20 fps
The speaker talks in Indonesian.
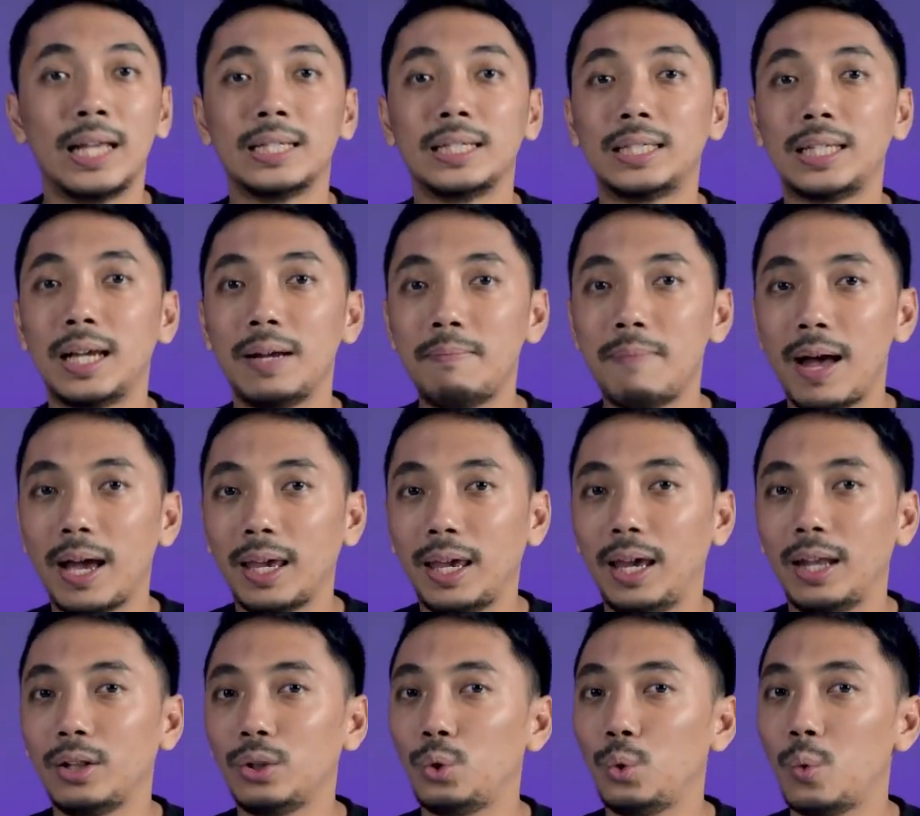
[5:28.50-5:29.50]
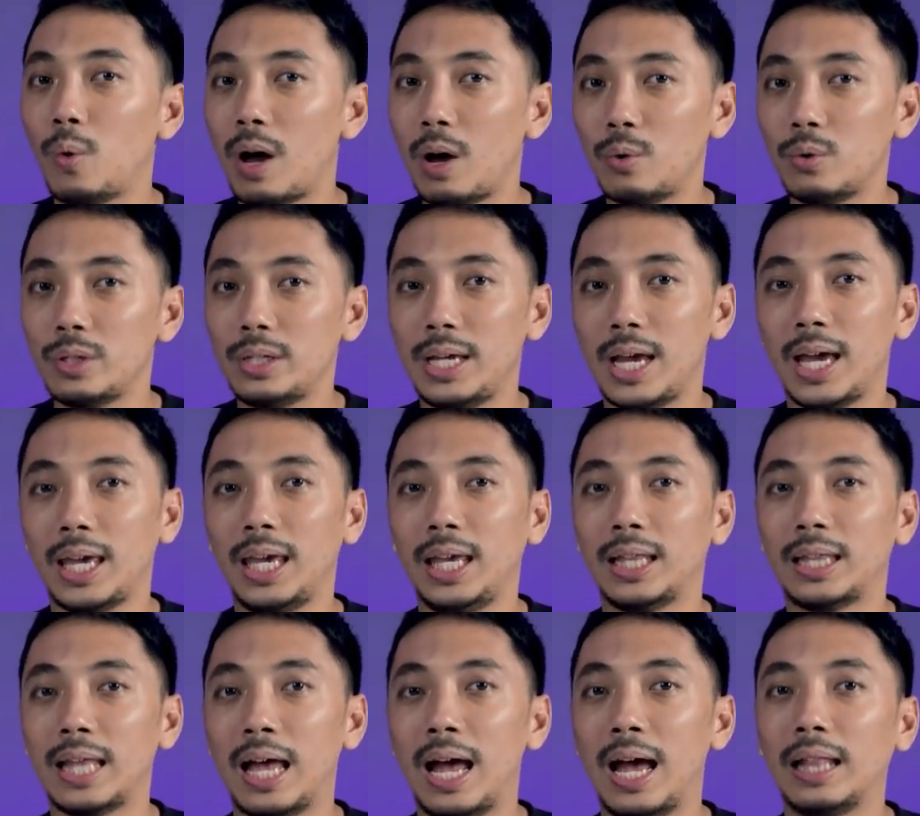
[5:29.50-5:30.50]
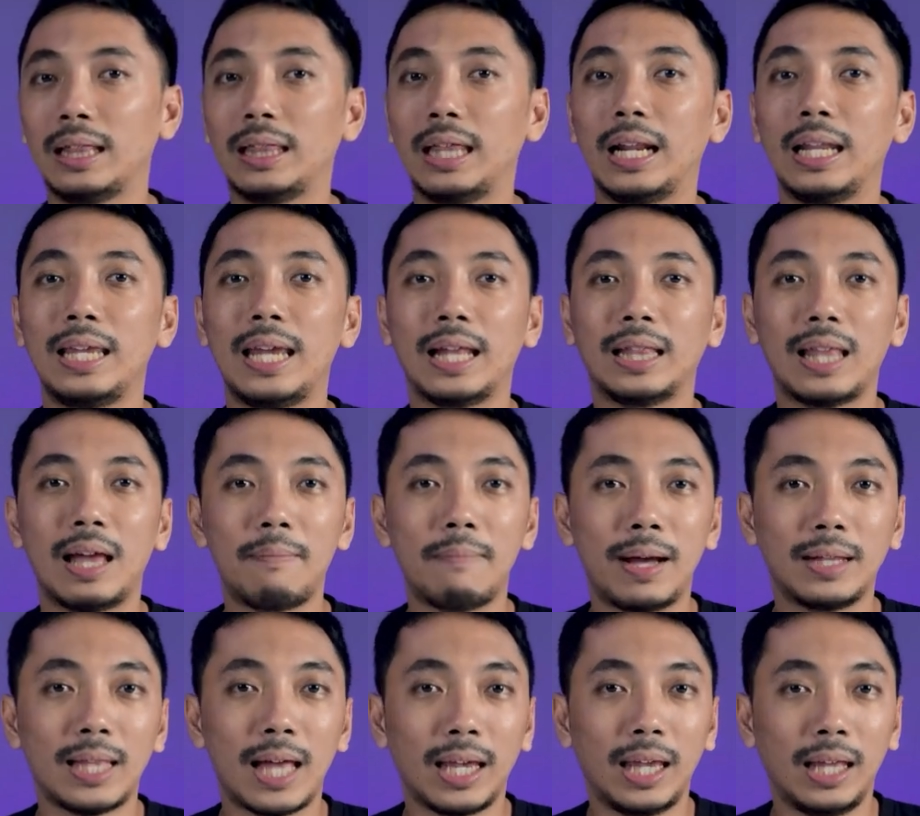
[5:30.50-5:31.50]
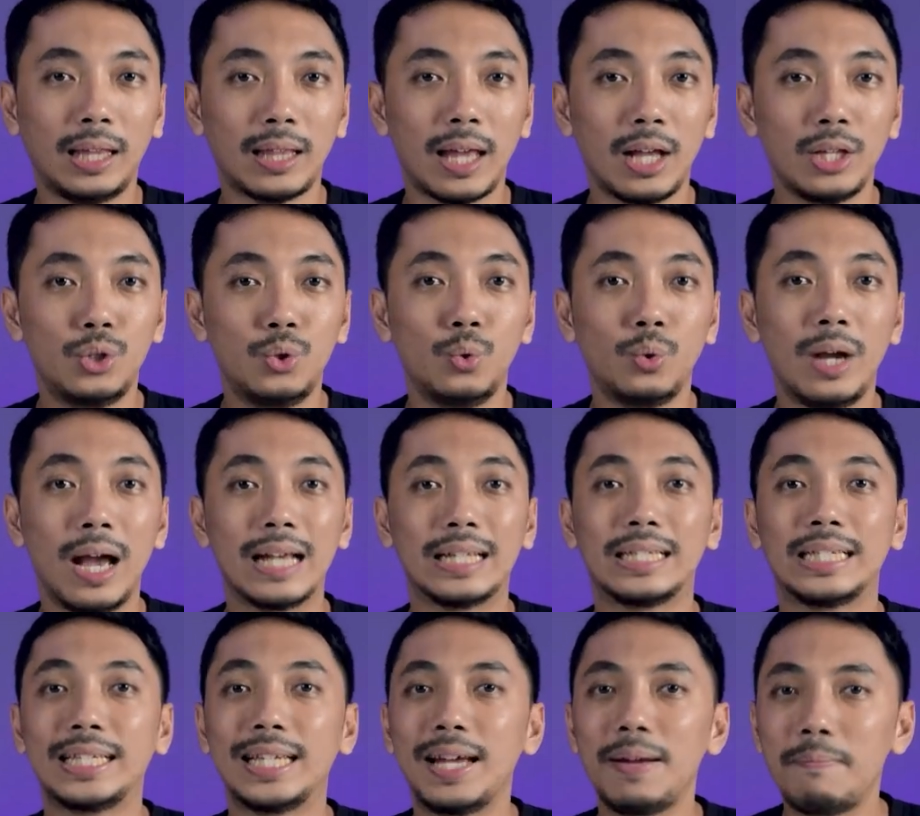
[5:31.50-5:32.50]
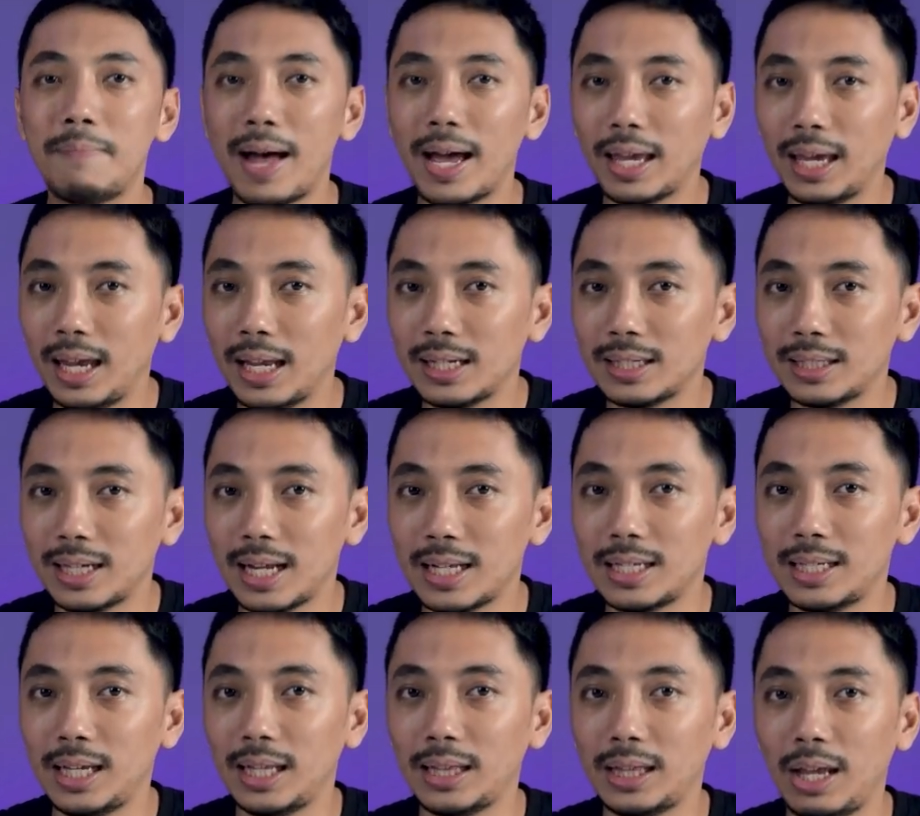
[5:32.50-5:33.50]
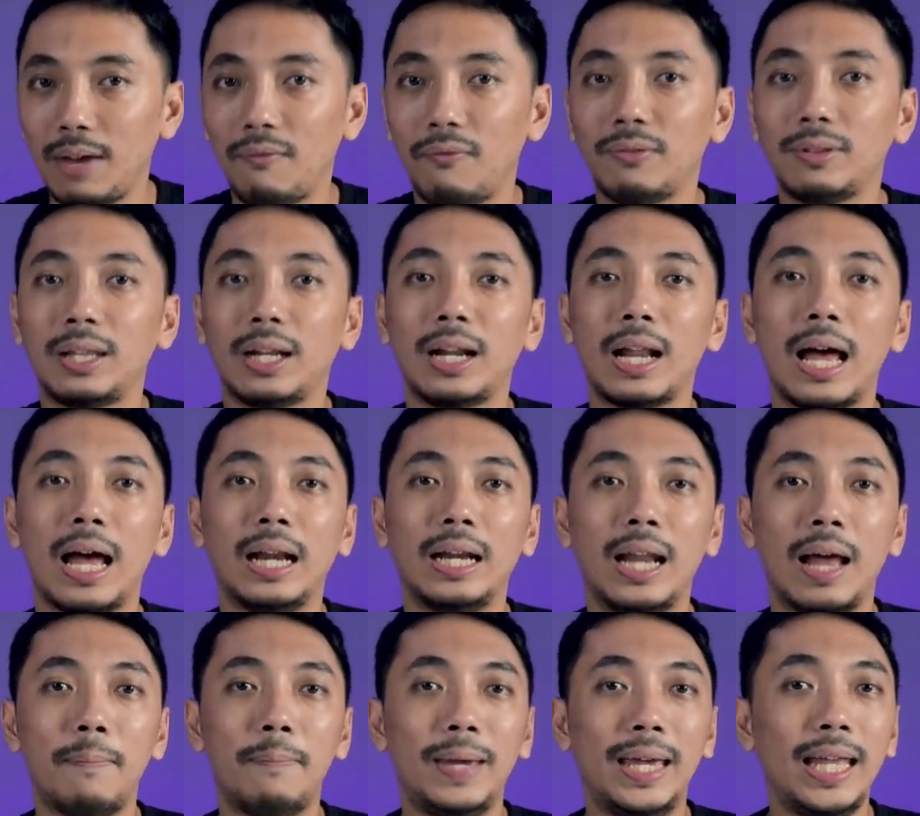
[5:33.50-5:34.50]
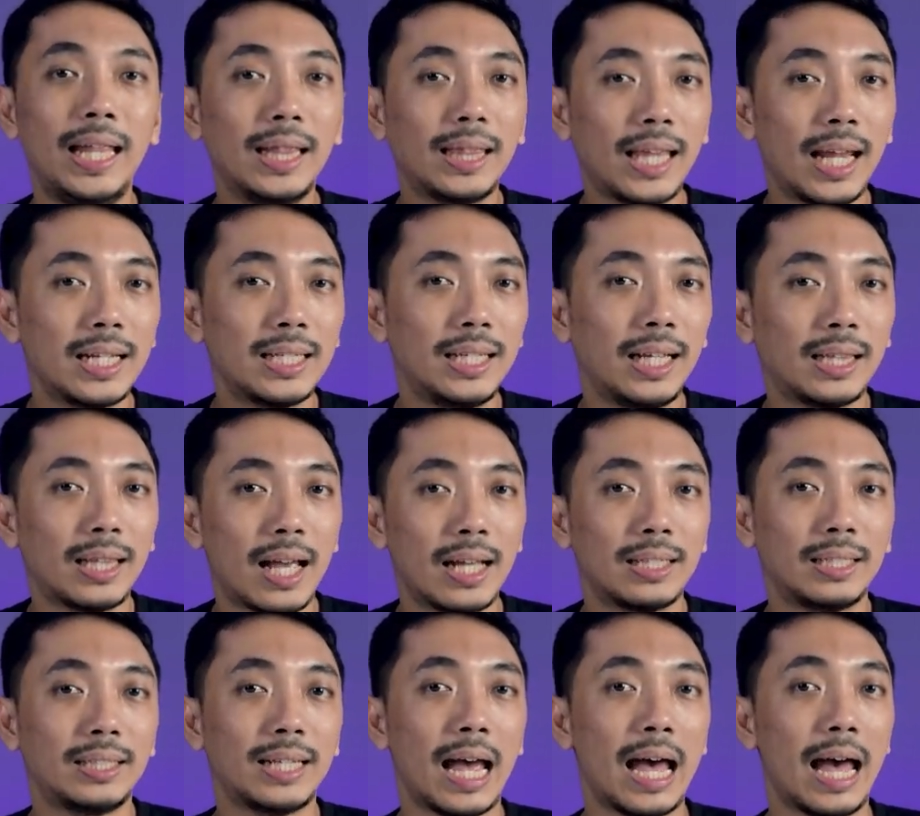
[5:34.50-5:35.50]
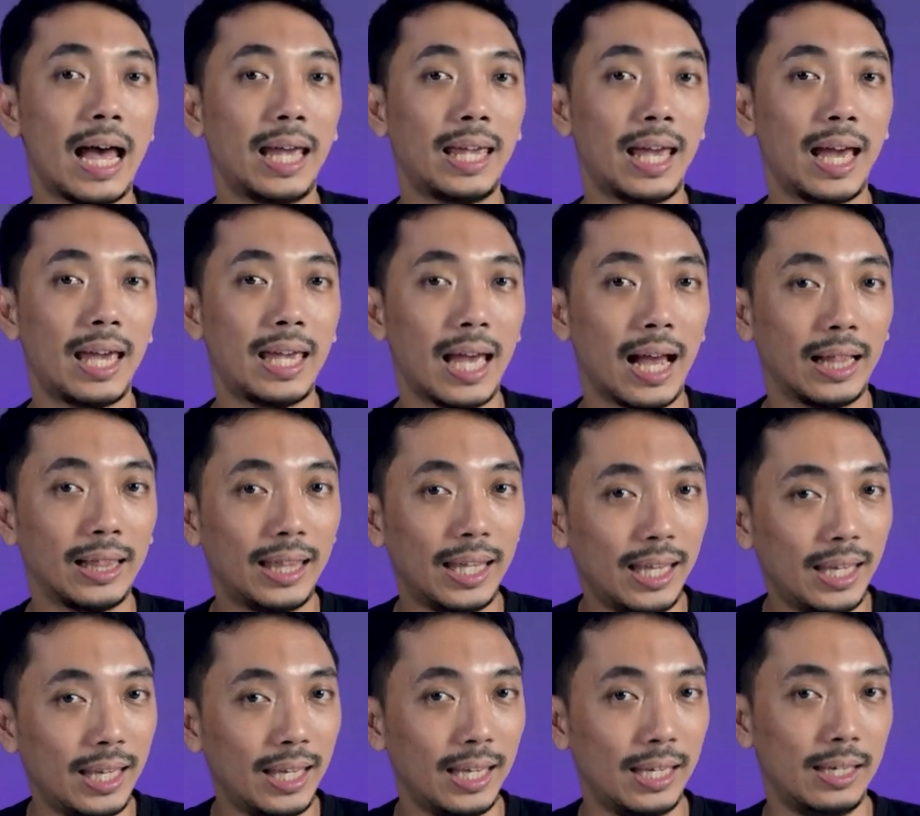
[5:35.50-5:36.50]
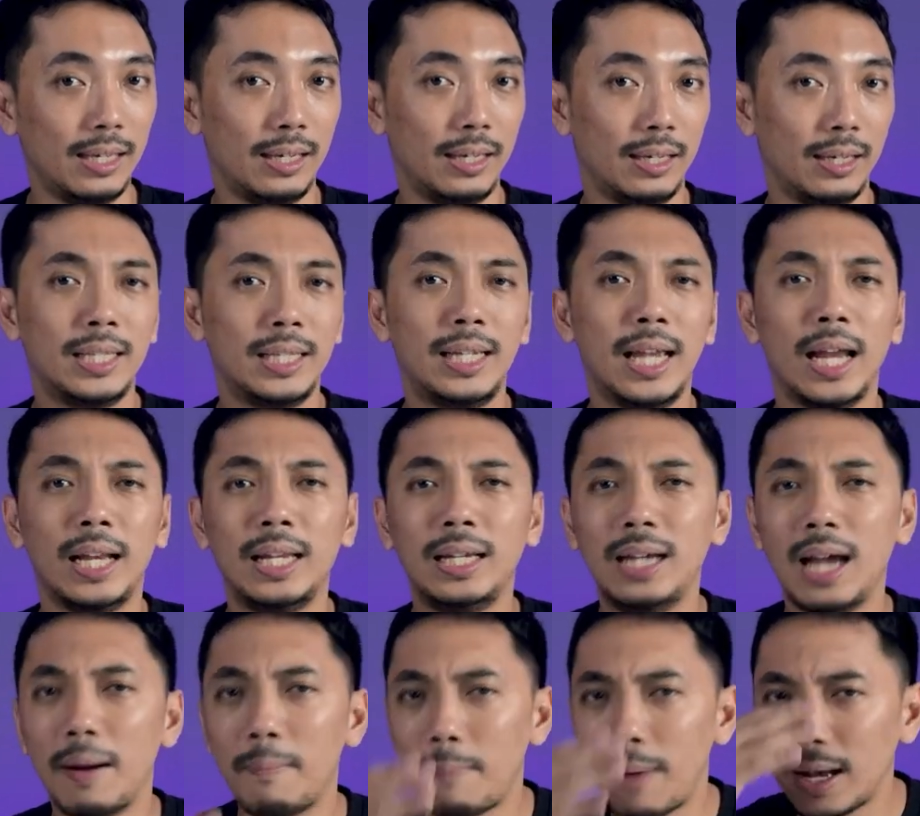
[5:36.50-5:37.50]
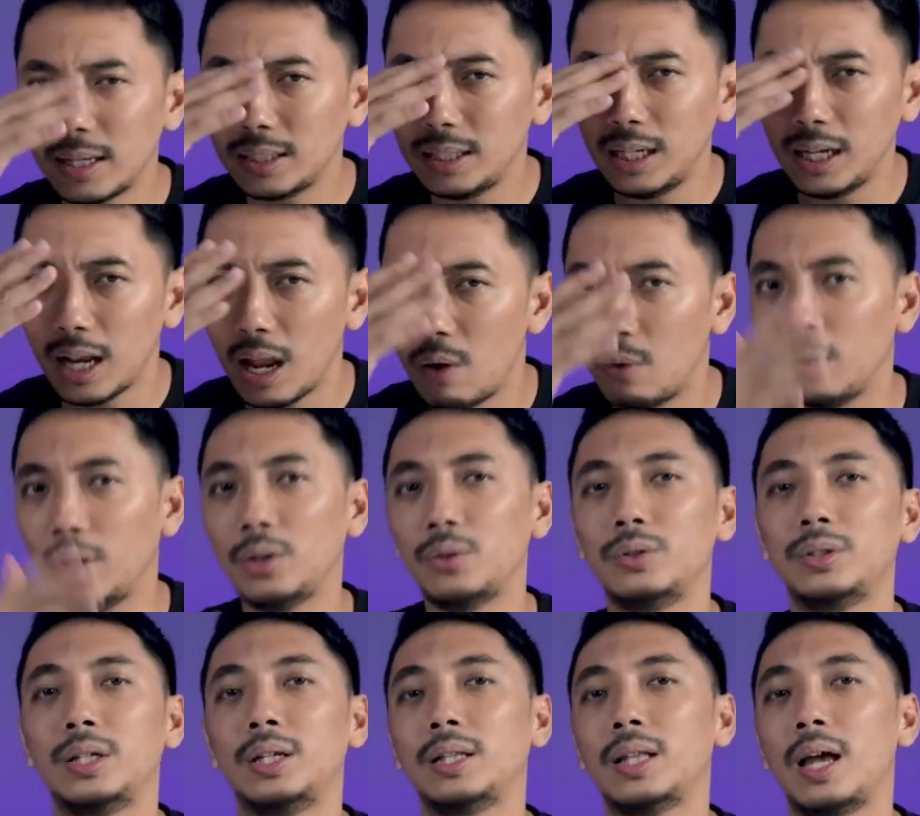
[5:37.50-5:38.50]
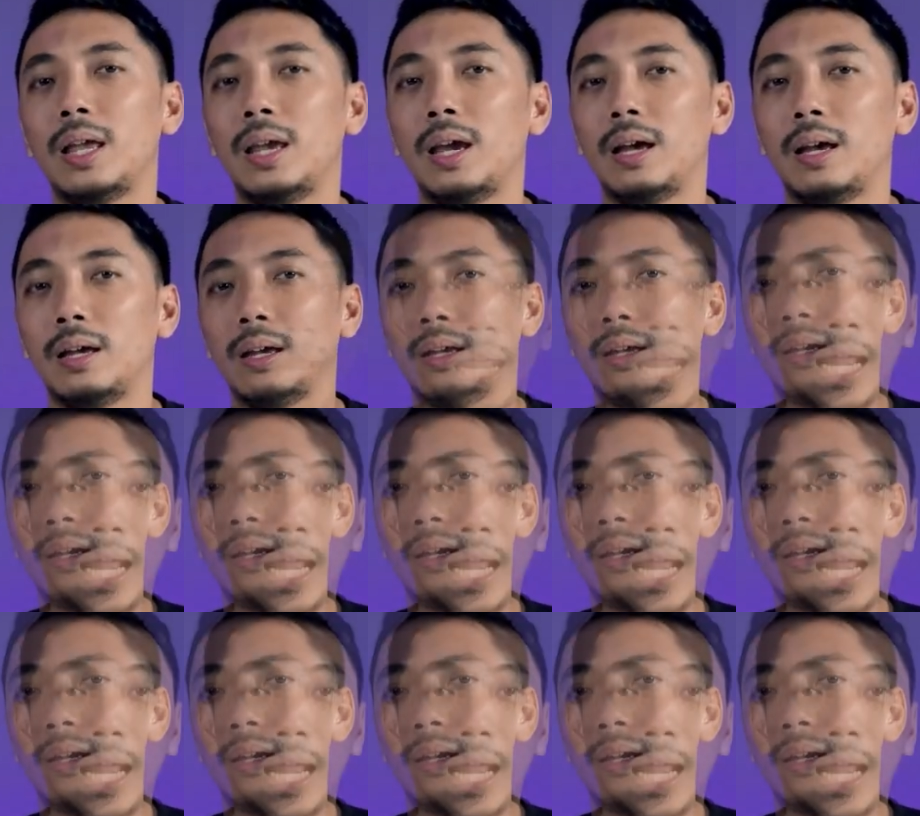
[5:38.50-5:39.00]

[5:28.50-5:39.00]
semakin tua usia kita, ternyata mata kita juga semakin sensitif terhadap intensitas cahaya yang tinggi jadi gampang silau gitu ceritanya.